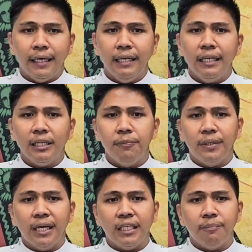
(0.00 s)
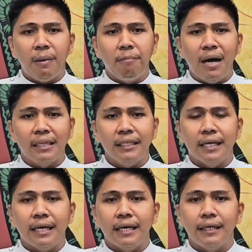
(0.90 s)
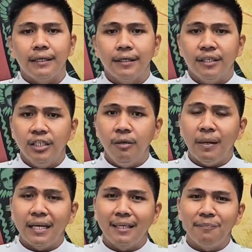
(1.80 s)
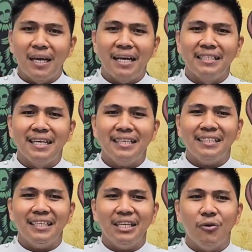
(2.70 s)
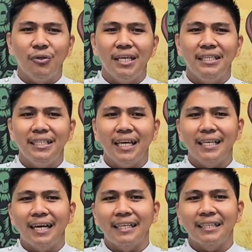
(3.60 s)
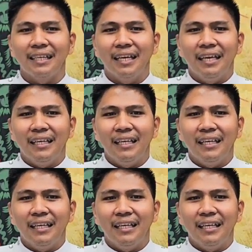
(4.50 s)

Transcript: ken natibker ti pamati na, ipalagip na kanyak ti kinauneg ti ayat,